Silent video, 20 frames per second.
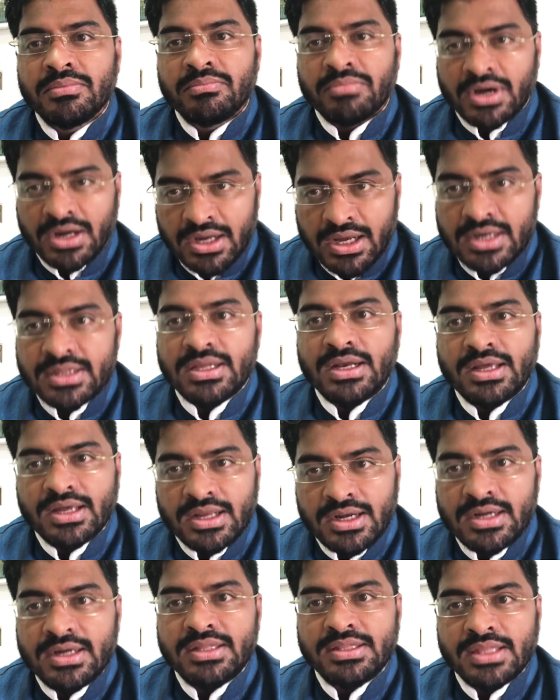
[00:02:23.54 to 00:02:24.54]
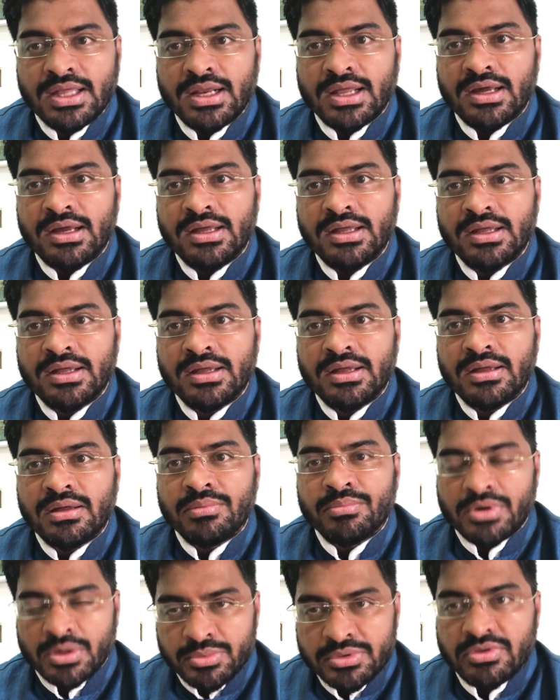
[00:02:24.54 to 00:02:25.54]
బంగారు తెలంగాణ అంటే ఇదేనా
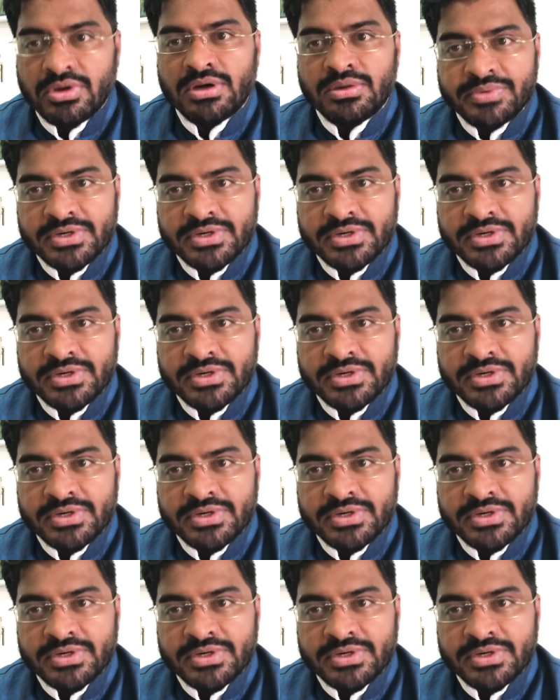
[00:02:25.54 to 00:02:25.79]
ప్రభుత్వాన్ని